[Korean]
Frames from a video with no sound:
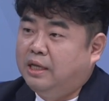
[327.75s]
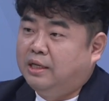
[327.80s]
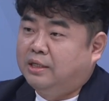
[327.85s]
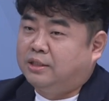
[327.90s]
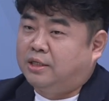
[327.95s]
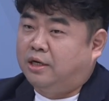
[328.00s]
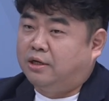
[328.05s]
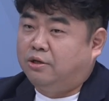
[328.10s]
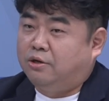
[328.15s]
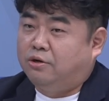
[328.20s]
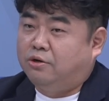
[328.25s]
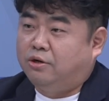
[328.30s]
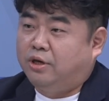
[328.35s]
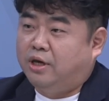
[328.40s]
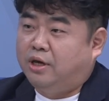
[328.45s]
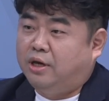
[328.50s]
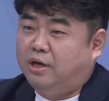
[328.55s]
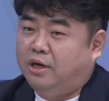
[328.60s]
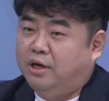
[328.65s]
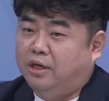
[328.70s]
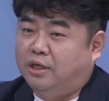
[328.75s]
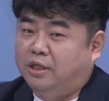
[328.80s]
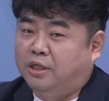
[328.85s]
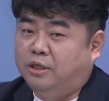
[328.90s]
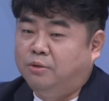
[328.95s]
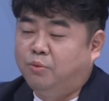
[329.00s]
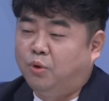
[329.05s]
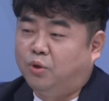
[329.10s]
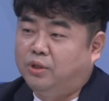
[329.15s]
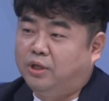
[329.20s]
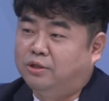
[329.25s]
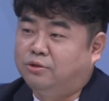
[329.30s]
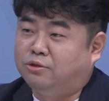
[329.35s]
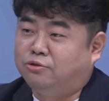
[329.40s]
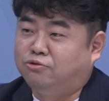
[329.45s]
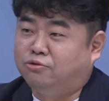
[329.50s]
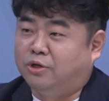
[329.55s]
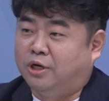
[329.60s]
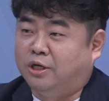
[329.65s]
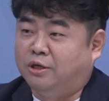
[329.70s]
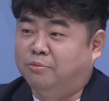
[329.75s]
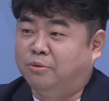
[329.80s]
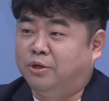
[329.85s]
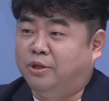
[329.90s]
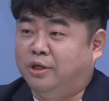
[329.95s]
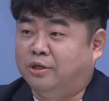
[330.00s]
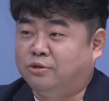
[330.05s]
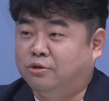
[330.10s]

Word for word: 사격의 이보나 선수가 이번에